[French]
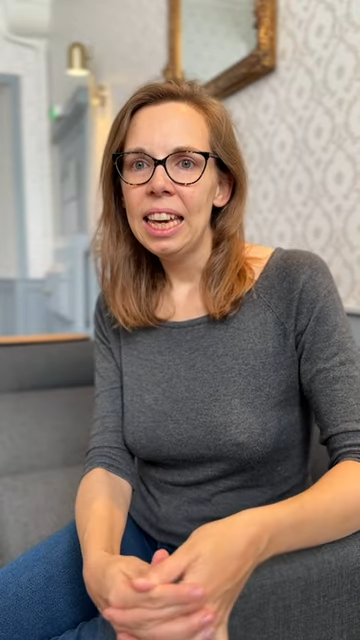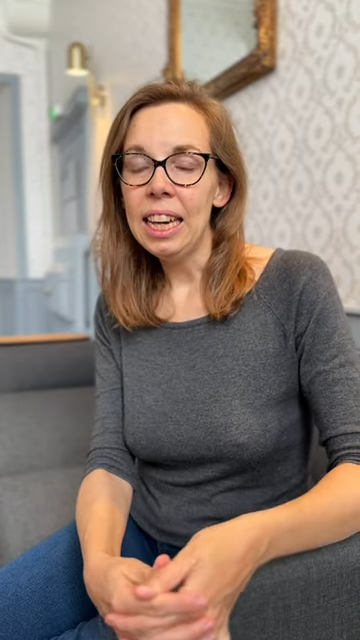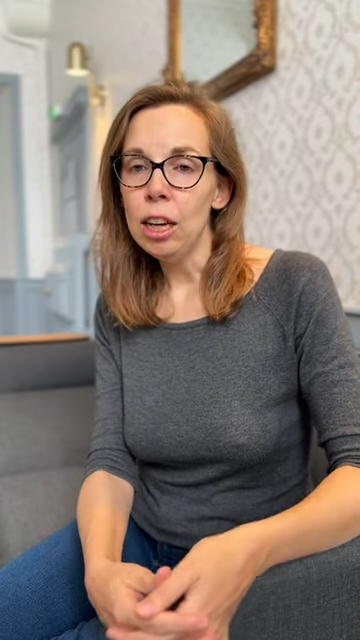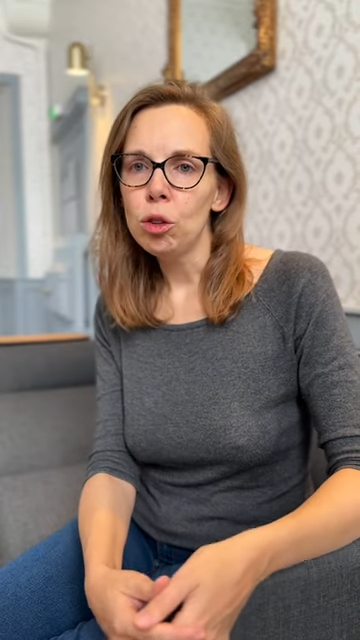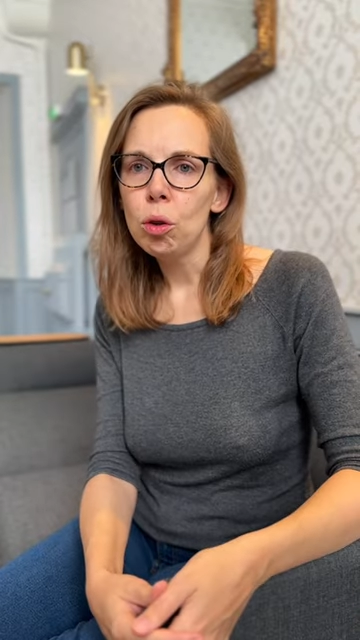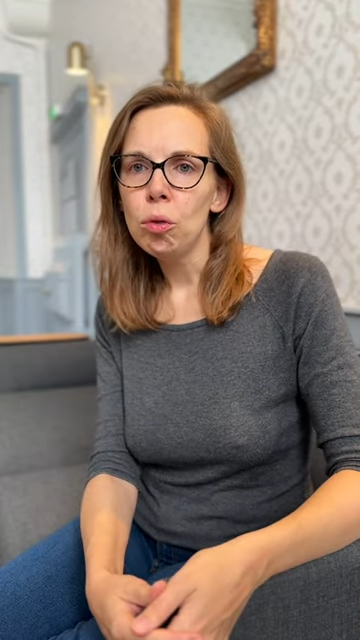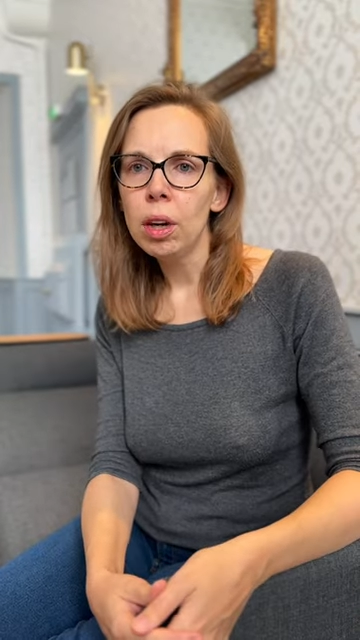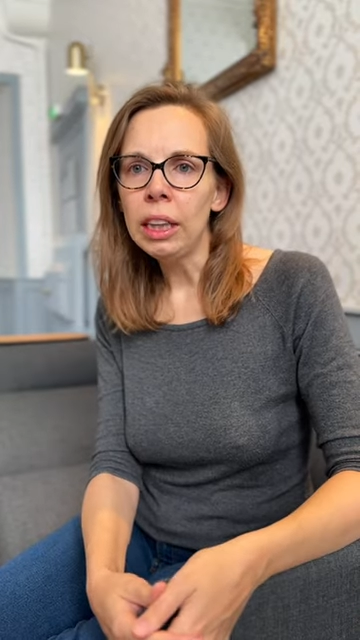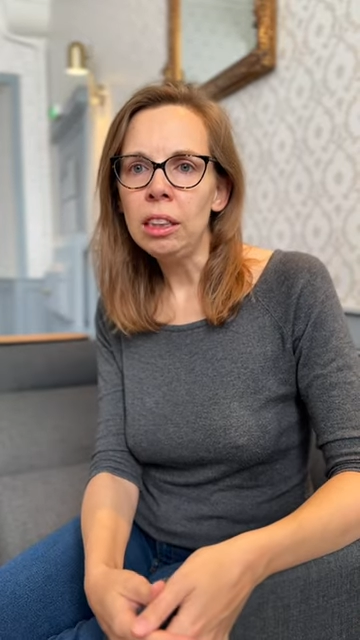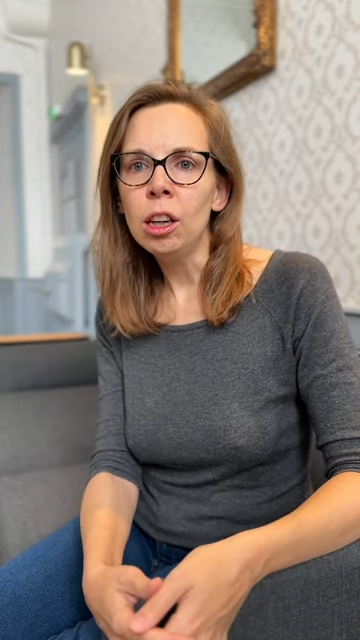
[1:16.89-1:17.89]
Et là, je le
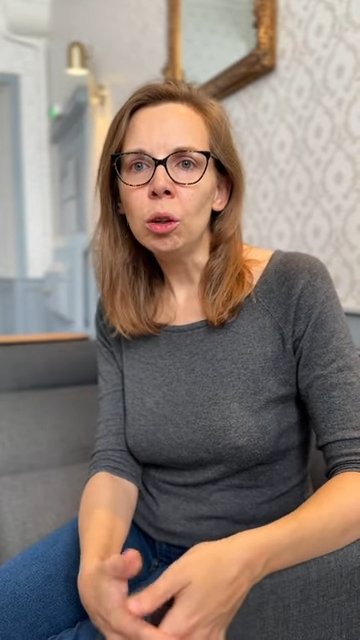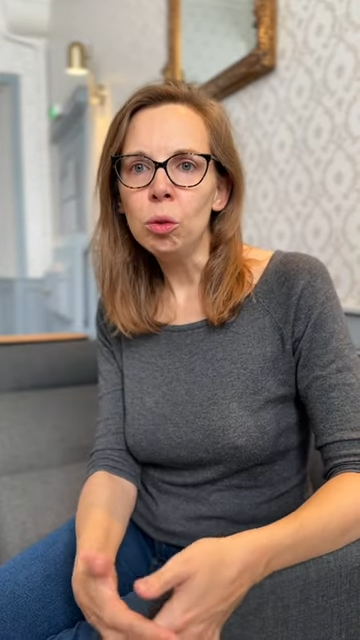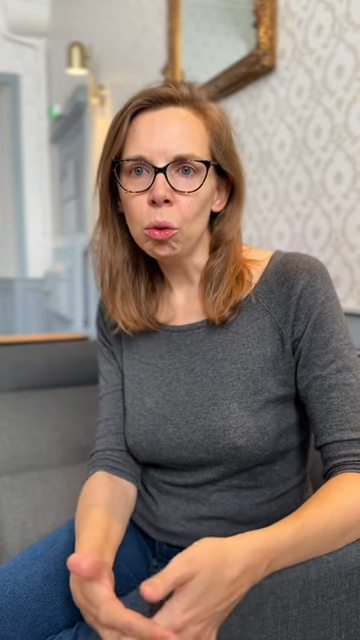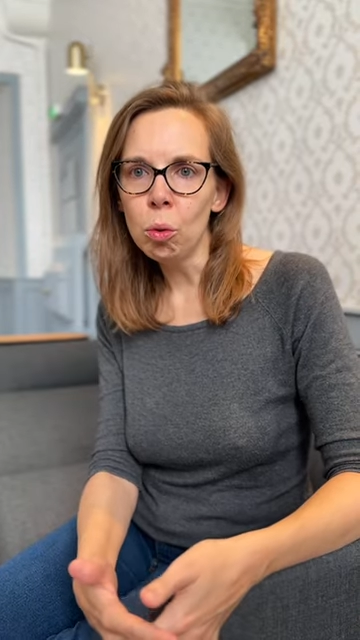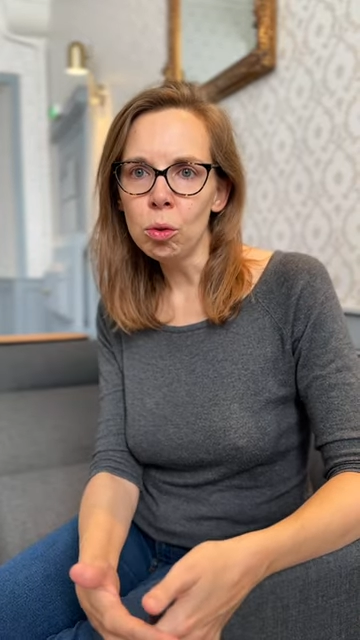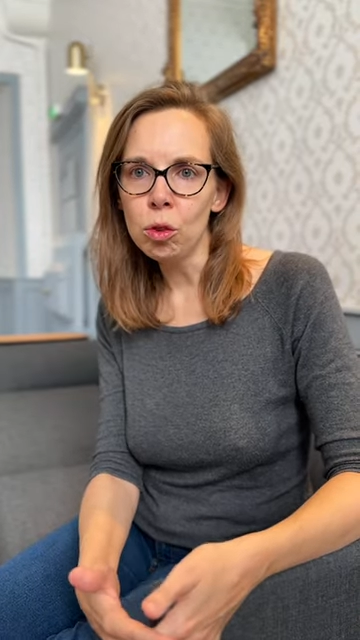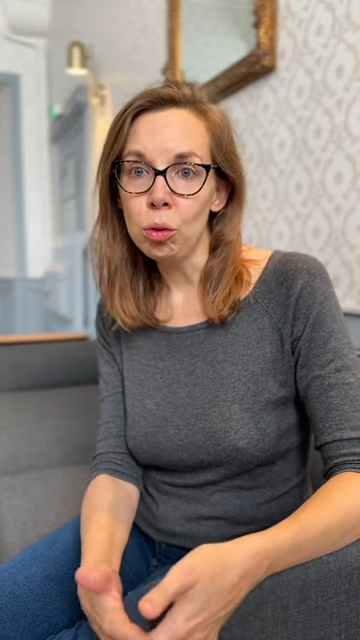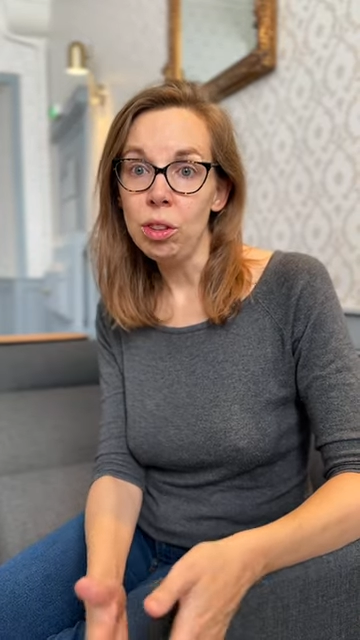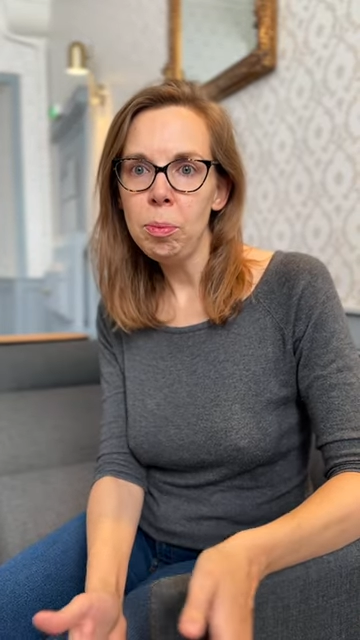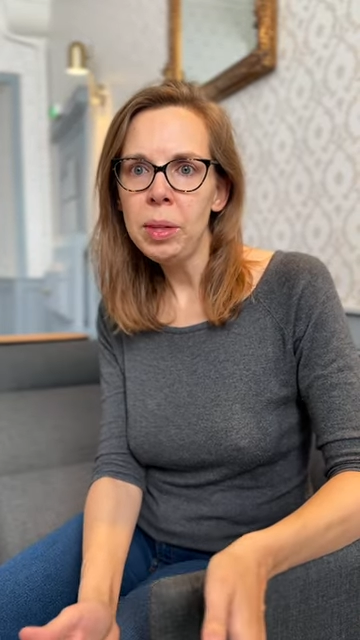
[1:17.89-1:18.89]
vois qui tire une tronche
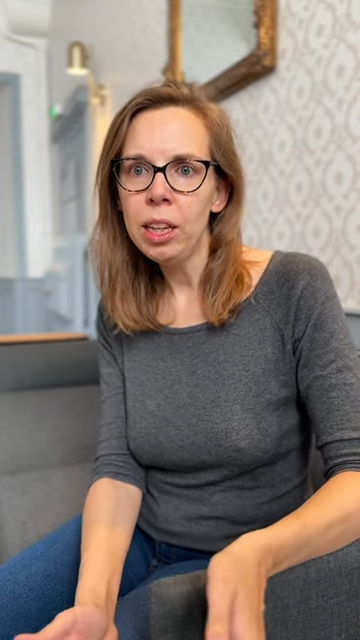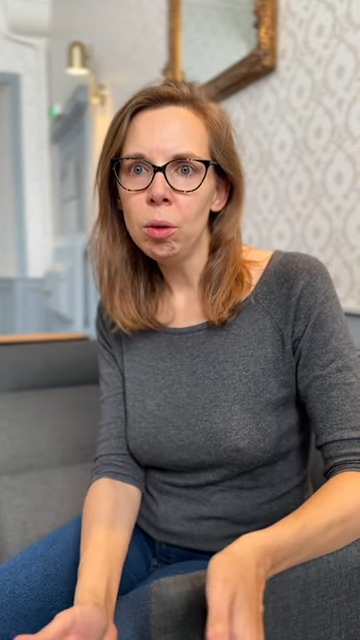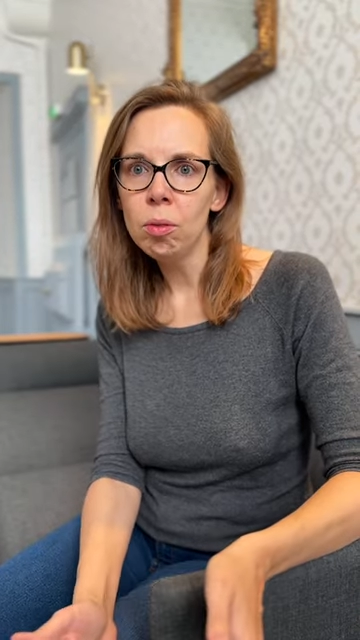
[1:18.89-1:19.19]
de 10 pieds